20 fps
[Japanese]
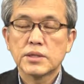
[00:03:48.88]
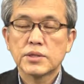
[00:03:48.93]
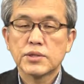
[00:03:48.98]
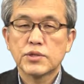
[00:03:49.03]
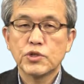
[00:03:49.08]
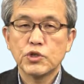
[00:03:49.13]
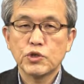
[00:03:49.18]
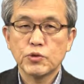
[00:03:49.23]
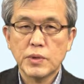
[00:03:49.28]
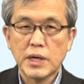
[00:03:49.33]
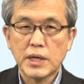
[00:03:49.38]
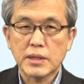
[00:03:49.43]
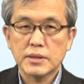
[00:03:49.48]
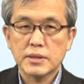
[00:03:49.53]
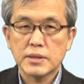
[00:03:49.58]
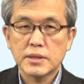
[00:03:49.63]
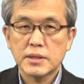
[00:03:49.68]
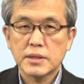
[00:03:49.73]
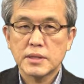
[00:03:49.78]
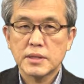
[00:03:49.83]
9番
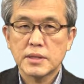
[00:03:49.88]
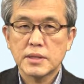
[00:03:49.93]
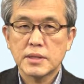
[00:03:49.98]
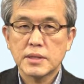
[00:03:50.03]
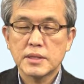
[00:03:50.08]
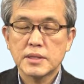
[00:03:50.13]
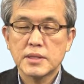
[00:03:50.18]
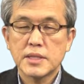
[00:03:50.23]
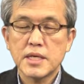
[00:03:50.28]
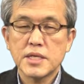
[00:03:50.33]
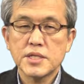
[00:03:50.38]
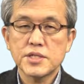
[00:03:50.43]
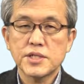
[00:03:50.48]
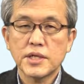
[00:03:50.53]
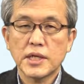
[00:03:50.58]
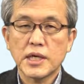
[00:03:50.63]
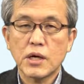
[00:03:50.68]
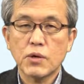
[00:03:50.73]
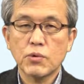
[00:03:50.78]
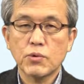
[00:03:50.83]
電車
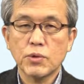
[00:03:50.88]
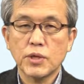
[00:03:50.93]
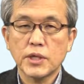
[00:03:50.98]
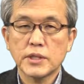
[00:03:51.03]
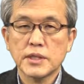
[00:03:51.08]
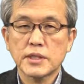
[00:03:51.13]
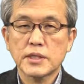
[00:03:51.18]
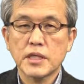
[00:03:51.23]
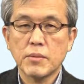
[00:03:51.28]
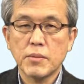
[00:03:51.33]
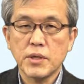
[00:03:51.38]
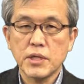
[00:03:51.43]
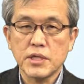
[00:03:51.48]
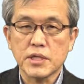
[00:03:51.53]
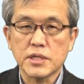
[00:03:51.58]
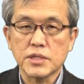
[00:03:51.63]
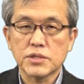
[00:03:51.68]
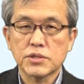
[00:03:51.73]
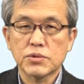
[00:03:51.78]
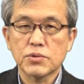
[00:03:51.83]
が遅れたため
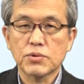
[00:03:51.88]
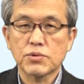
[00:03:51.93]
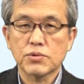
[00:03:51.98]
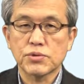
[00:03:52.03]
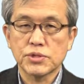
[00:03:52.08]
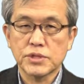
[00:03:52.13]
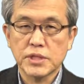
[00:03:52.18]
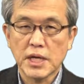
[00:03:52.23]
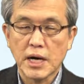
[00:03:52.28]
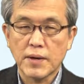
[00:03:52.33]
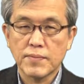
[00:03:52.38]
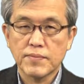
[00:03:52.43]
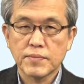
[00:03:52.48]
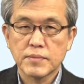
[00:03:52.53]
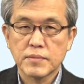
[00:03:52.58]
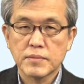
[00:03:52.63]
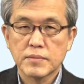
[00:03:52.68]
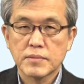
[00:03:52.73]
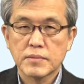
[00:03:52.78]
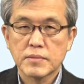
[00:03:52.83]
に遅刻した
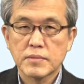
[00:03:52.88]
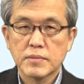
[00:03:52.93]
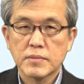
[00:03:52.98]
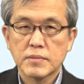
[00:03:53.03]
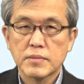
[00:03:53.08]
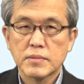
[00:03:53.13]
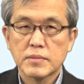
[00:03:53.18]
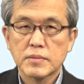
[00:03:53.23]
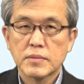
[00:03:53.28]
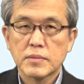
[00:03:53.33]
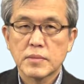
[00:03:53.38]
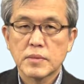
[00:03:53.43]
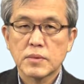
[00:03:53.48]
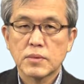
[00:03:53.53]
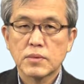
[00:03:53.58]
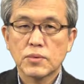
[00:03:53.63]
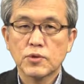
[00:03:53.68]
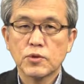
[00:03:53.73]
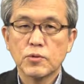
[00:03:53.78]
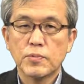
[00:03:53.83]

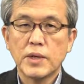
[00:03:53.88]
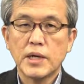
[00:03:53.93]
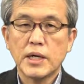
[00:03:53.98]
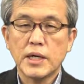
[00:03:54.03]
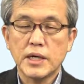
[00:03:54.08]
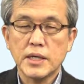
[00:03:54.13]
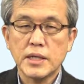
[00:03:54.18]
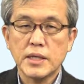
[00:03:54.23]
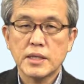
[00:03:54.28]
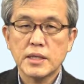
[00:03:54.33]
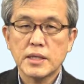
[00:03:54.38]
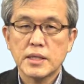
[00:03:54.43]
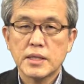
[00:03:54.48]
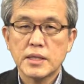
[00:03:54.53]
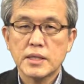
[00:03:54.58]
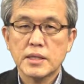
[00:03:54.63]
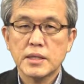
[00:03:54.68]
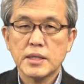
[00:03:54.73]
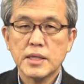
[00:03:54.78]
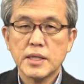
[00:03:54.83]
この場合、
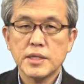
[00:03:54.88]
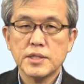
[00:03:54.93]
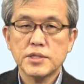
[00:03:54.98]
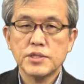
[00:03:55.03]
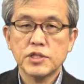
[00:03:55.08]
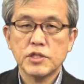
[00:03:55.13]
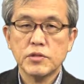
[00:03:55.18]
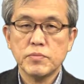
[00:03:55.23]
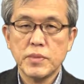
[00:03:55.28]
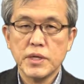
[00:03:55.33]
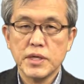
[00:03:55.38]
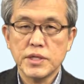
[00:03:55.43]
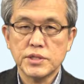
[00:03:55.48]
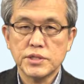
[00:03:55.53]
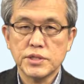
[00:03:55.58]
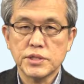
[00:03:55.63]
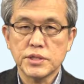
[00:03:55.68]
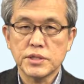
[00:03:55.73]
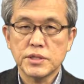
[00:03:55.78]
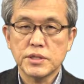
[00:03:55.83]
形式名
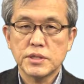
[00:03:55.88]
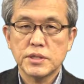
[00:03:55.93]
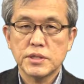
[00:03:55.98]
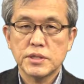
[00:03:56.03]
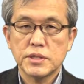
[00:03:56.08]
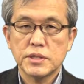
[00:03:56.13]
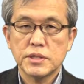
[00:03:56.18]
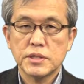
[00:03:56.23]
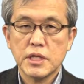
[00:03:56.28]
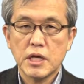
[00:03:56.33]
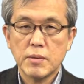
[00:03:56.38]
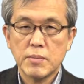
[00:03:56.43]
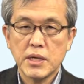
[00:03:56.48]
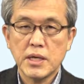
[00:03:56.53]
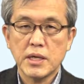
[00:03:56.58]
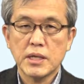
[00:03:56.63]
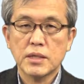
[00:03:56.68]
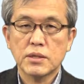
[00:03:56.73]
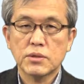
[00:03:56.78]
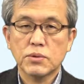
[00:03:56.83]
詞、た
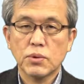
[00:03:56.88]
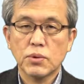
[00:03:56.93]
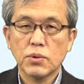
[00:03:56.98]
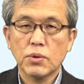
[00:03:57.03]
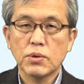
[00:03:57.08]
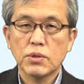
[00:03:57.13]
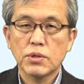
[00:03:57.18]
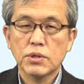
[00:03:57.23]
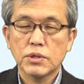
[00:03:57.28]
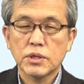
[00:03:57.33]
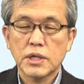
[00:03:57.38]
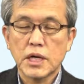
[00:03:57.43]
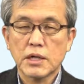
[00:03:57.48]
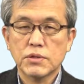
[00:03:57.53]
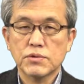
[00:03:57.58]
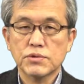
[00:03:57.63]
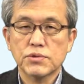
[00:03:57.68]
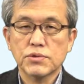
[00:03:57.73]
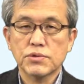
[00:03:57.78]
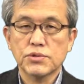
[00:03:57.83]
めと
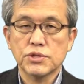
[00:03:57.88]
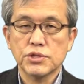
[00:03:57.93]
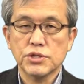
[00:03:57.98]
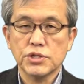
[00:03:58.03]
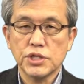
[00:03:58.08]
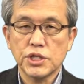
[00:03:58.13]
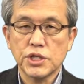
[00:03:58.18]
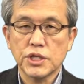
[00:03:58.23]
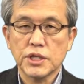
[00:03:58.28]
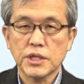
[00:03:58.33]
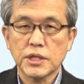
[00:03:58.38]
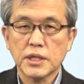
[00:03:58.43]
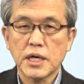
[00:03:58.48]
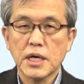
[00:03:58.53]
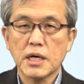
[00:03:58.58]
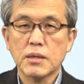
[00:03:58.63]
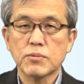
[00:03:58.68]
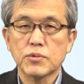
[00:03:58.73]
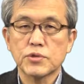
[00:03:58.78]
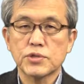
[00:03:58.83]
格助詞に
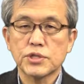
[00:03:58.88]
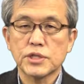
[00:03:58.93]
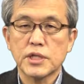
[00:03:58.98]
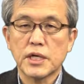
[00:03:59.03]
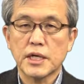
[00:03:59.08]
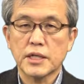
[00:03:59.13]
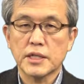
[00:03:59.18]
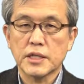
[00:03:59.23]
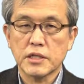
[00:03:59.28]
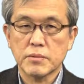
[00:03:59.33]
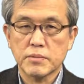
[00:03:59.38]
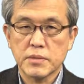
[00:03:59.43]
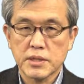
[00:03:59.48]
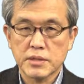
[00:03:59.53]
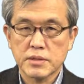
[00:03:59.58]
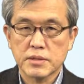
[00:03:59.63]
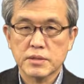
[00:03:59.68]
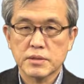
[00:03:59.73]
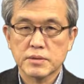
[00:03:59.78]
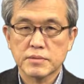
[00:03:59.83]
が用いられていま
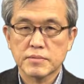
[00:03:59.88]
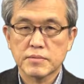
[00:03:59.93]
す。